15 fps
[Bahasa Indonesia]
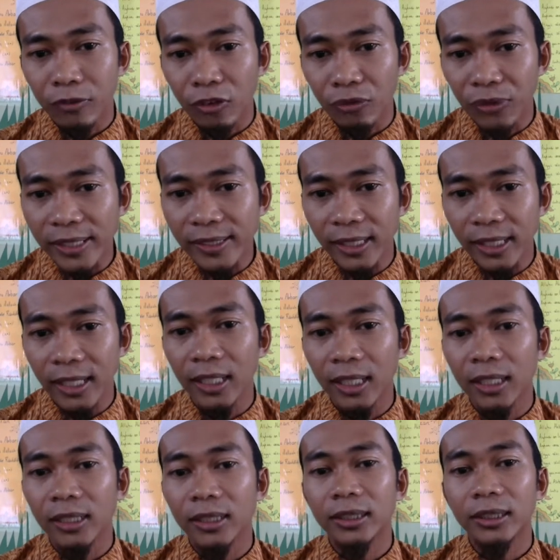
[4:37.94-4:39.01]

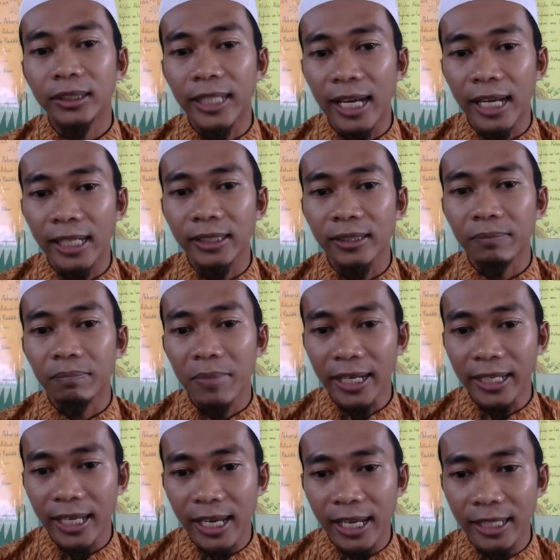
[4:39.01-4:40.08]
fasal, dan
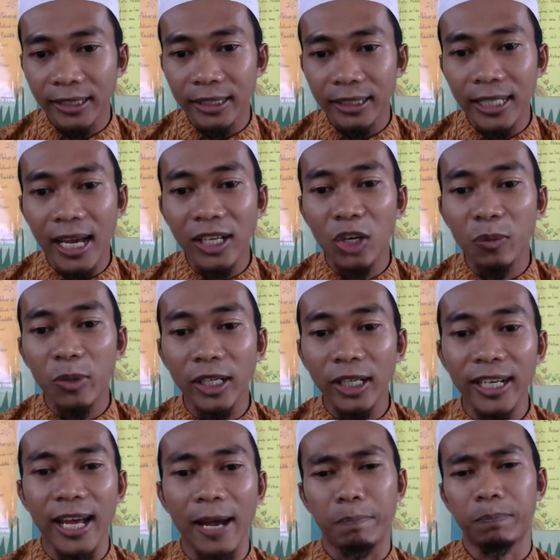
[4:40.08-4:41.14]
mak'at. Yang nomor
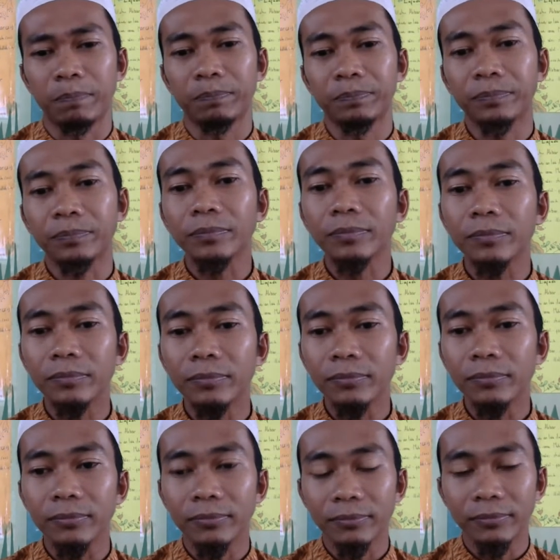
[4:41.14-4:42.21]
enam,
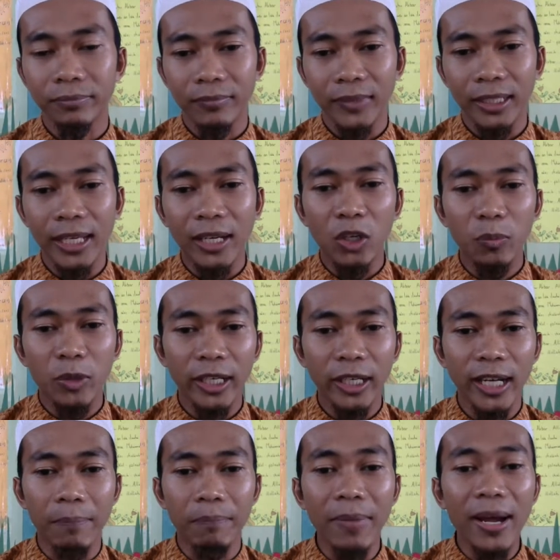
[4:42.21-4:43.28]
Yang nomor
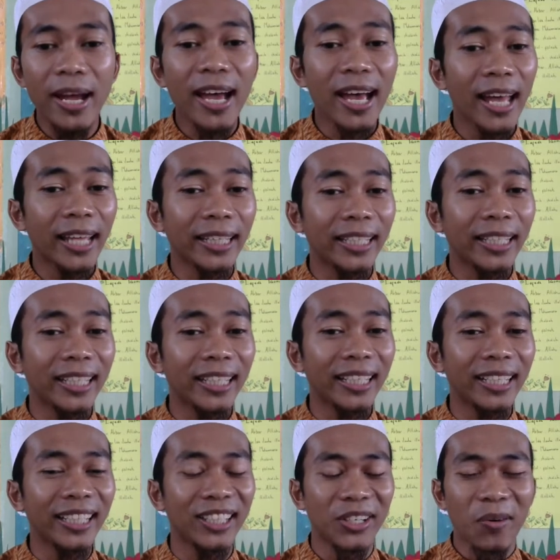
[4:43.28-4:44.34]
enam. Mahadihi.
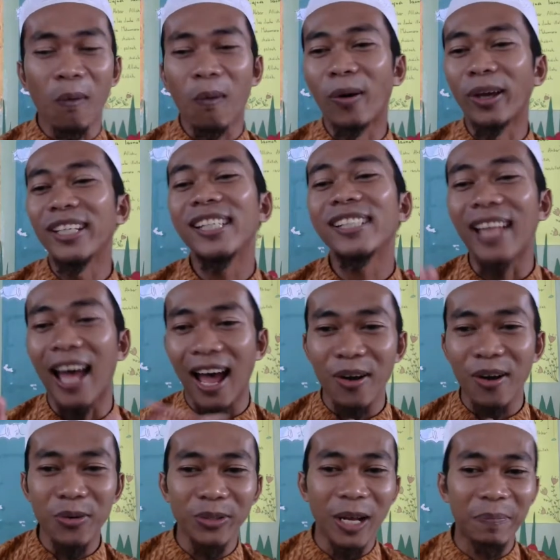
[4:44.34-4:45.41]
Oh ini sih
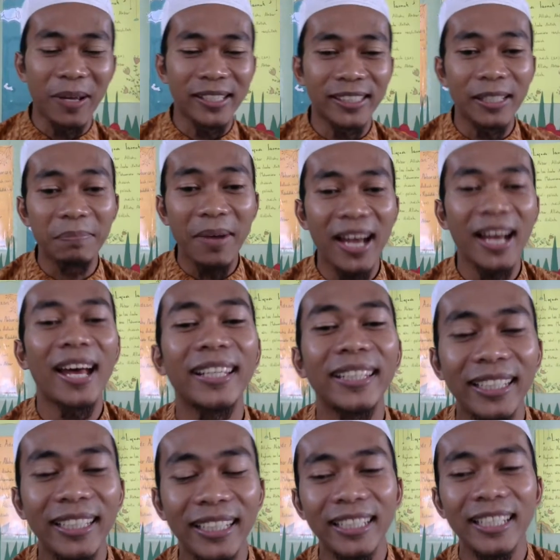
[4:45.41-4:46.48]
tahu udah pasti.
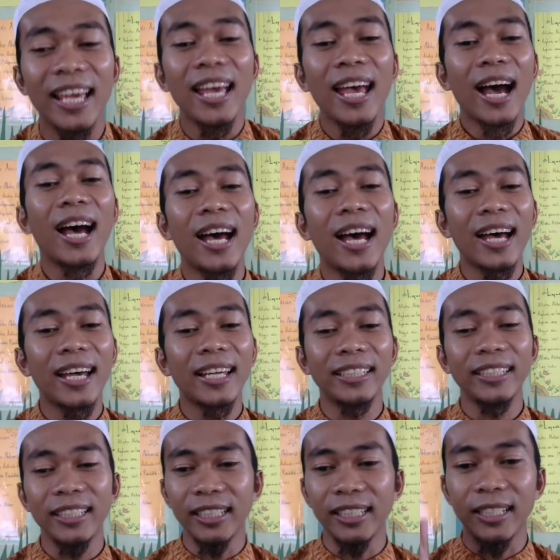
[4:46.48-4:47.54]
Mahadihi.
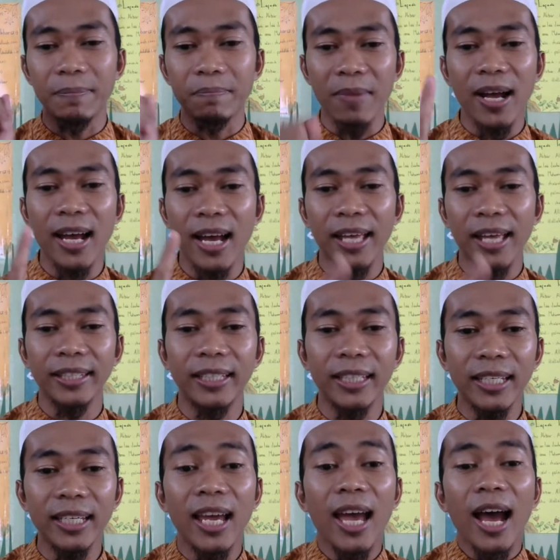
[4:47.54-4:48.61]
Hadihi.
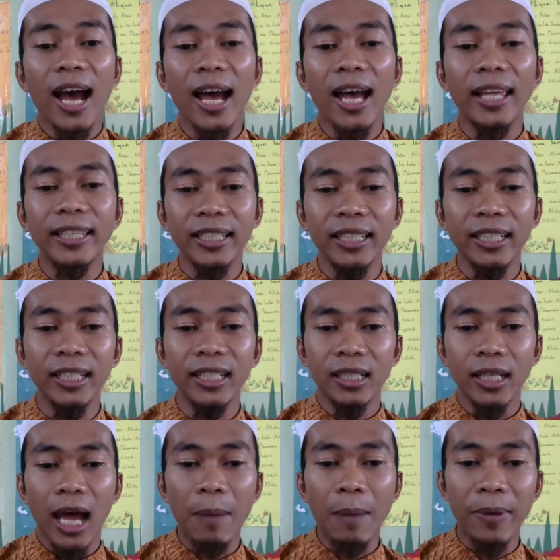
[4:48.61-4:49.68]
Mahadihi. Hadihi.
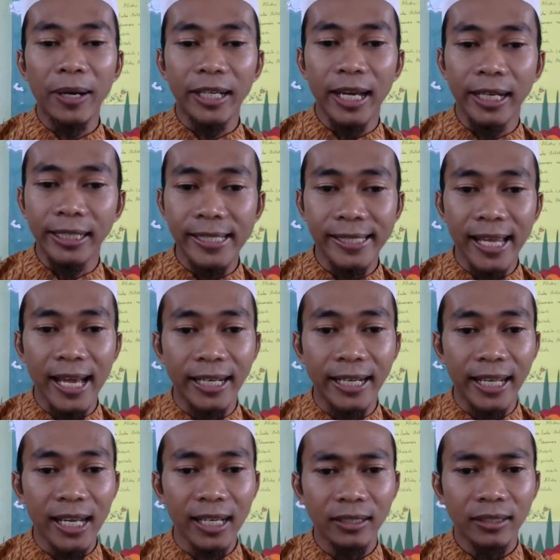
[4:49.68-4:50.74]
Apakah
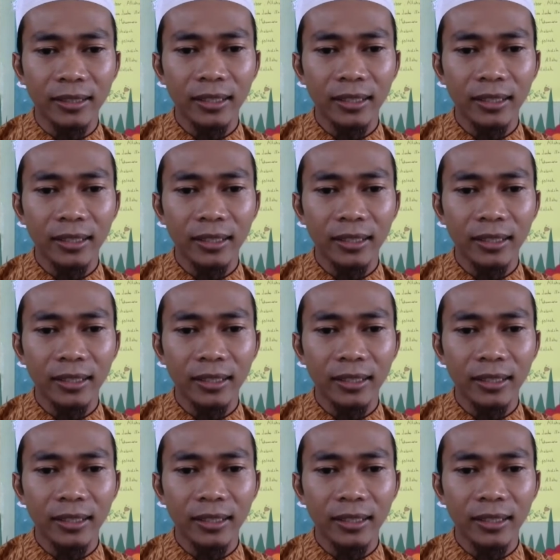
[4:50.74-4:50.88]
khizana,